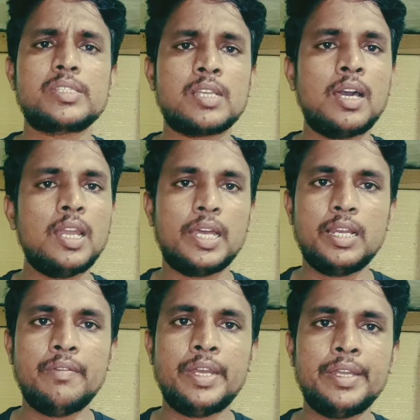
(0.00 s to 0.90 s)
చాలా
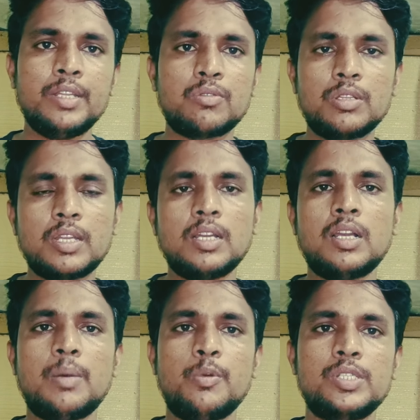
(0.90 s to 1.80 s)
అర్లీ వెరైటీ తొందరగా
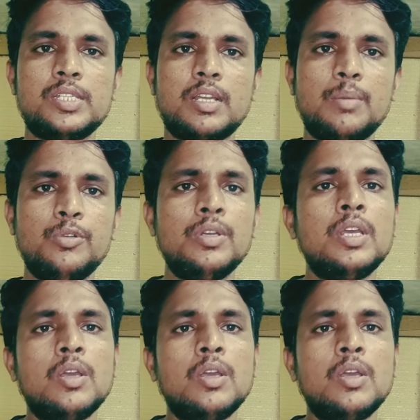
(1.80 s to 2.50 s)
కాపు వచ్చే రకము